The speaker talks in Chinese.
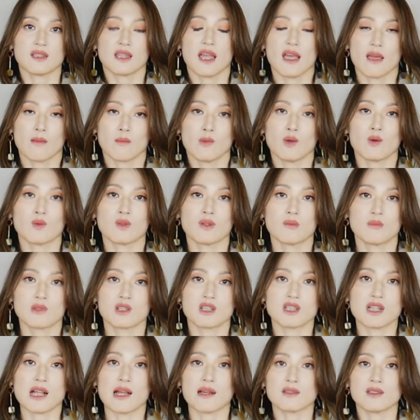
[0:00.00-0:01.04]
且它没有那么
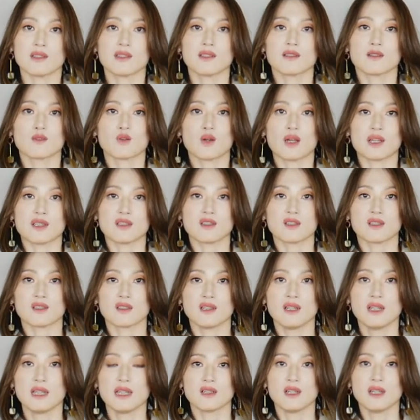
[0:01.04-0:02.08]
长的一个款
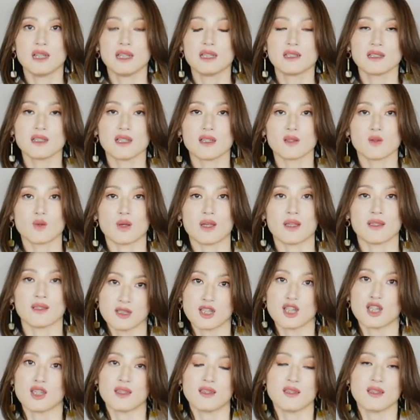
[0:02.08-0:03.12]
式。这款
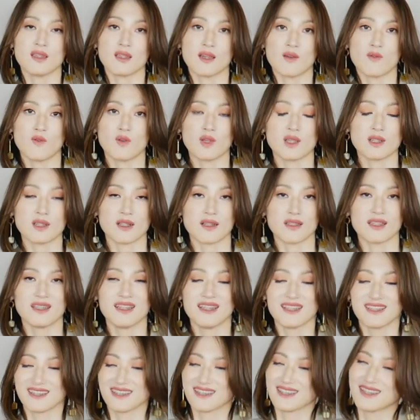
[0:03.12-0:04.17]
衬衣也非常
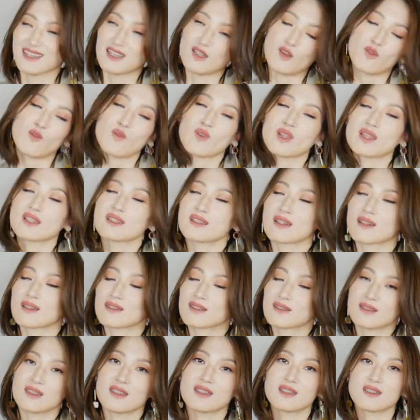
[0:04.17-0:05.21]
也非常
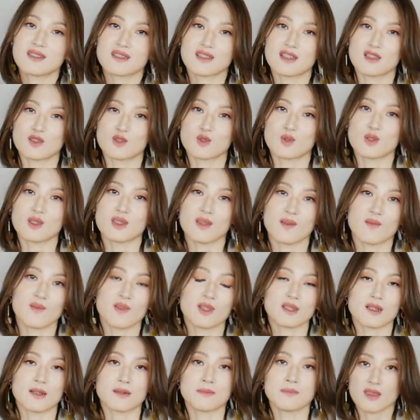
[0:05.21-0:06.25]
一直在说也
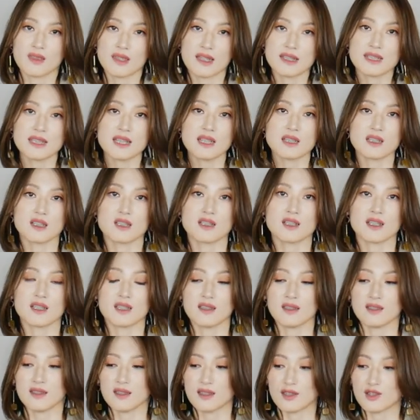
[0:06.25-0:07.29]
非常，那这件衬
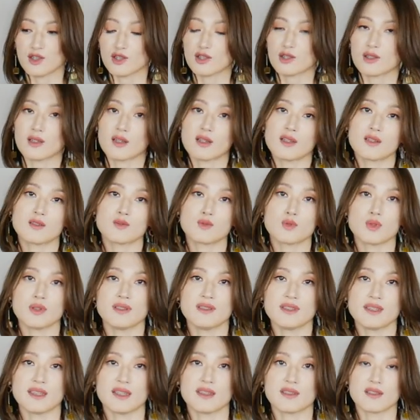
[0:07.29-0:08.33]
衣也是很推
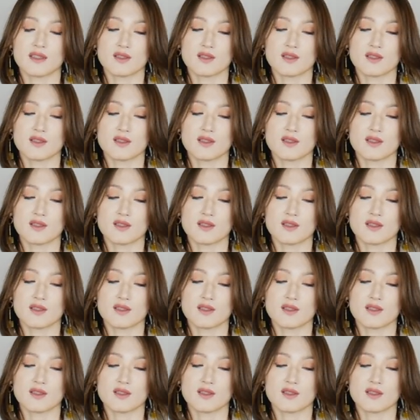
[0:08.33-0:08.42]
荐